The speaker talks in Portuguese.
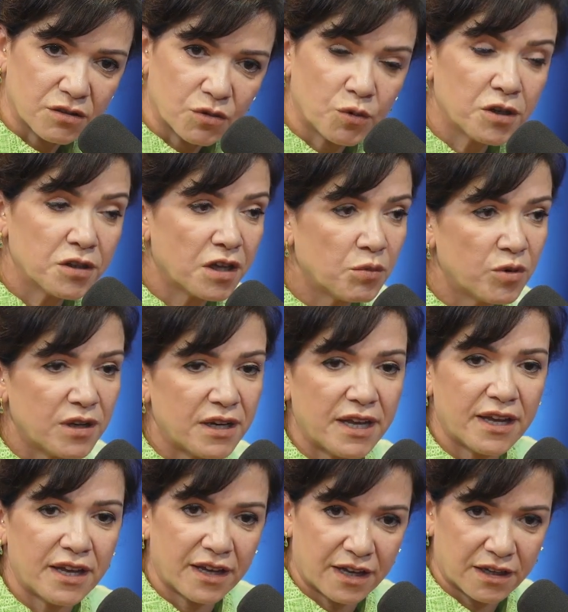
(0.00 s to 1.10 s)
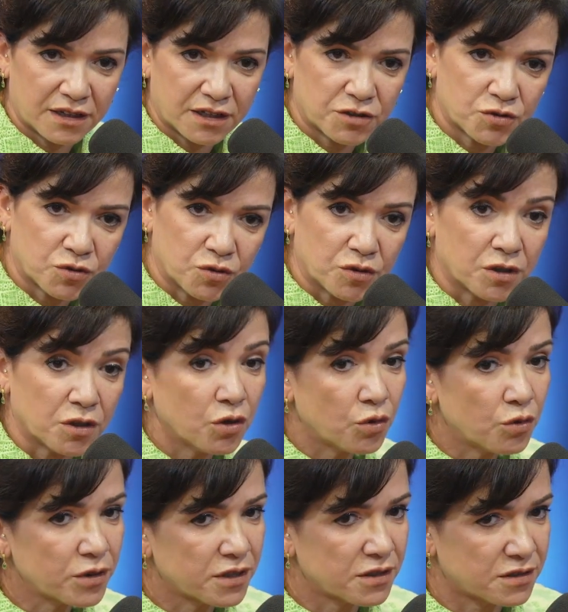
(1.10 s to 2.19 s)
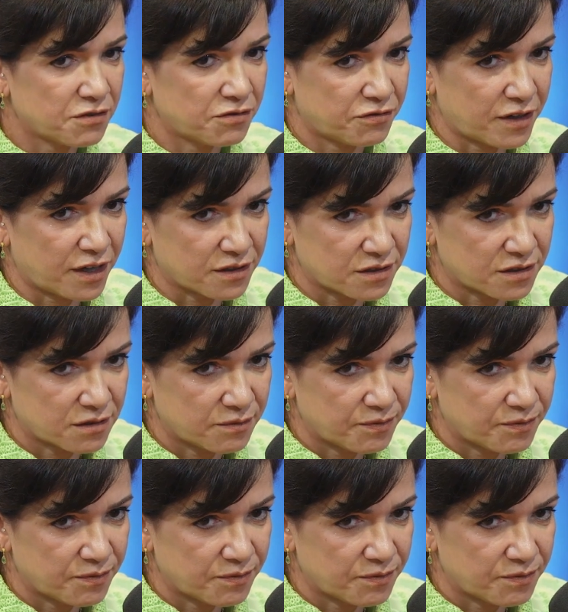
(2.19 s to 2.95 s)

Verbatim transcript: Quando a mulher é agressora? O que se faz?